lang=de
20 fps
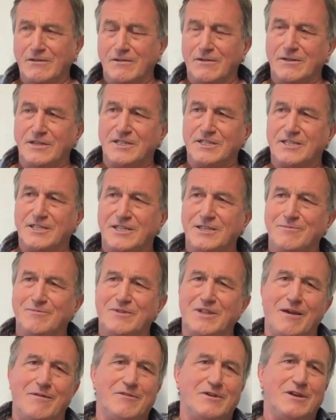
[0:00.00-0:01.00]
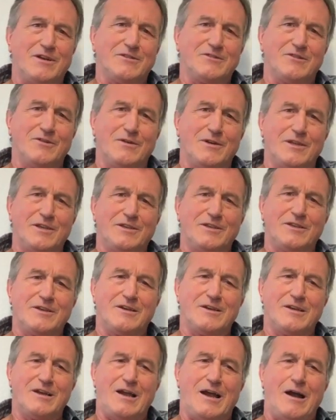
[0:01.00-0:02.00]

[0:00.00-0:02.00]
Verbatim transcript: Und es gibt aber natürlich äh,